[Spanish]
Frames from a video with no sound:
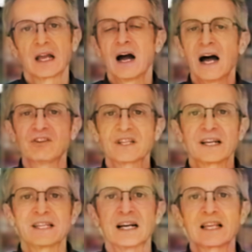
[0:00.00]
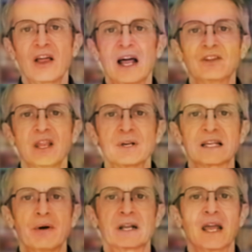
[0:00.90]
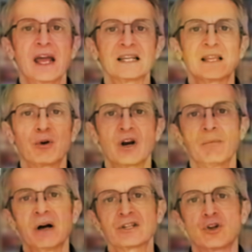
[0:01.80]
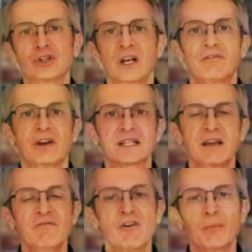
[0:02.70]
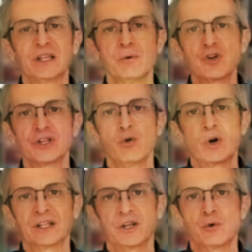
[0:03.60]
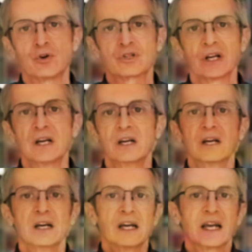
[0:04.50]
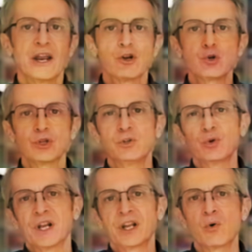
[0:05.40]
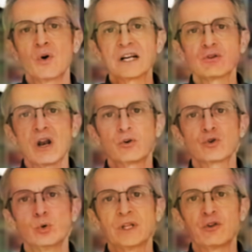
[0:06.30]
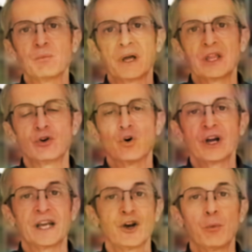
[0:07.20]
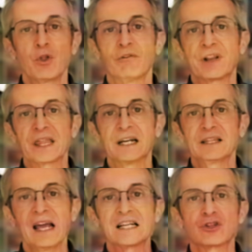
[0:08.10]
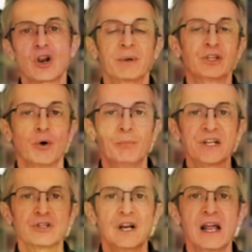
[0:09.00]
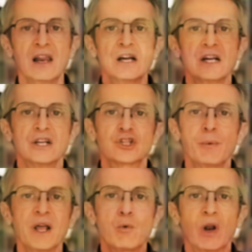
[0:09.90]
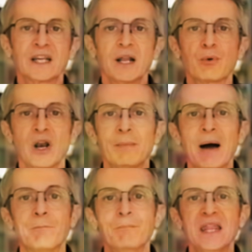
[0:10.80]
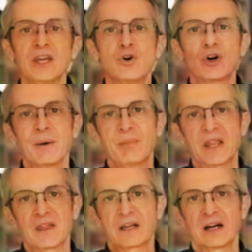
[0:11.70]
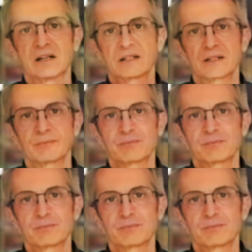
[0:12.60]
Antes de que sigas adelante debes saber que este programa solo tiene fines informativos y educativos, que no sustituye en ningún caso la consulta de un médico y que no puedo ofrecerte asesoramiento personal sobre cualquier problema médico que padezcas.